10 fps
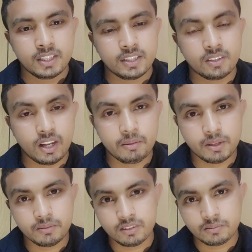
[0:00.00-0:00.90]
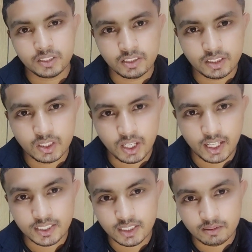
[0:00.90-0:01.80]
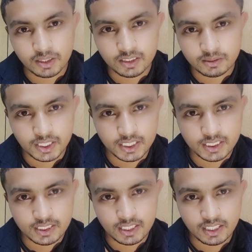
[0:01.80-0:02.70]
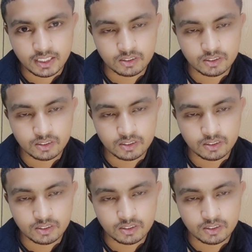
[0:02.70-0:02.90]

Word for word: দেখুন আমার মতো ভিডিও কিন্তু হাজারো মানুষ বানাতেছে তাই না